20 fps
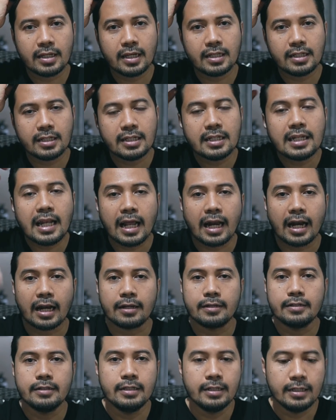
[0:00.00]
ya, jadi
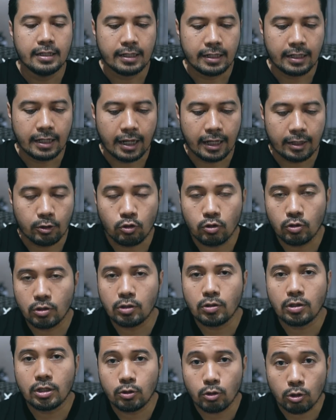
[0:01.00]
dilarang. Nah itu
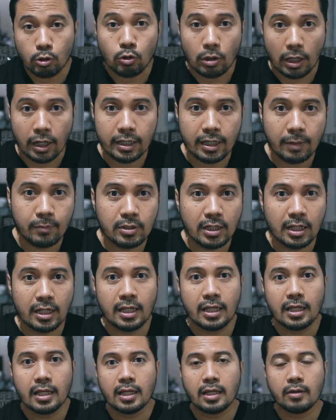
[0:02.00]
itu itu, itu yang yang
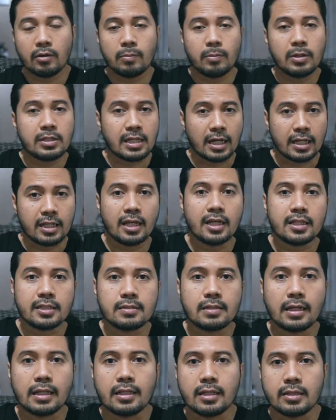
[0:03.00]
menjadi IWB sangat ingat
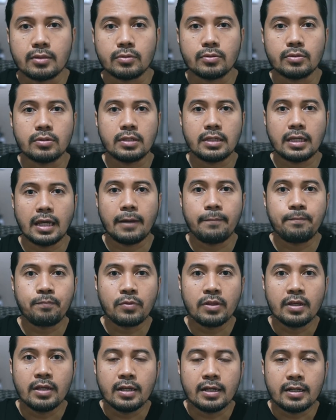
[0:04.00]
saat itu ya.
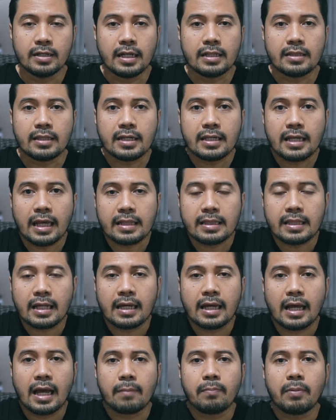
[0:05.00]
Dan
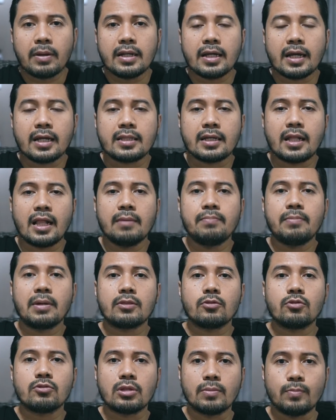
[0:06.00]
ternyata apa yang dikatakan
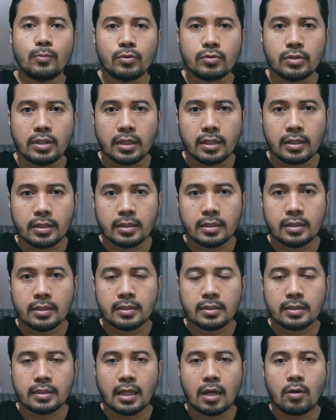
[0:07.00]
Alberto terbukti.
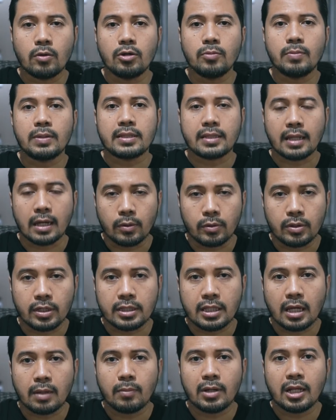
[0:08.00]
Tahun demi tahun
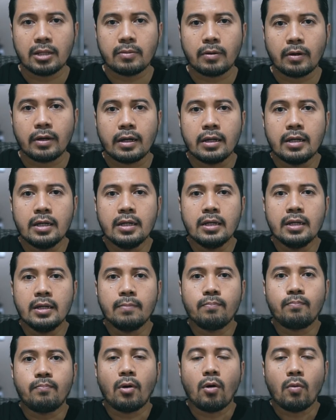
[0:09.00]
kita melihat bahwa
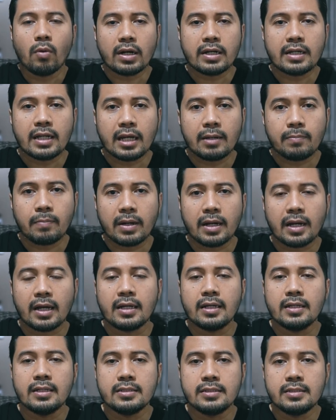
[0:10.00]
power
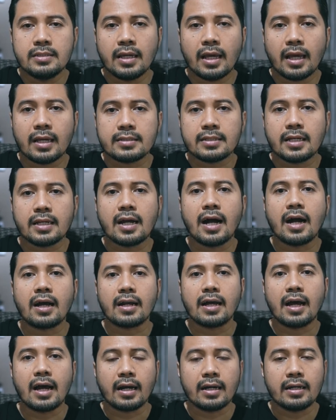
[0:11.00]
daripada
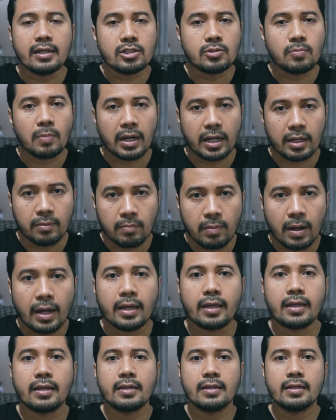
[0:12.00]
GSXRR ini semakin
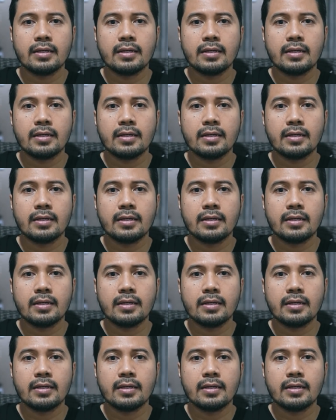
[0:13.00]
baik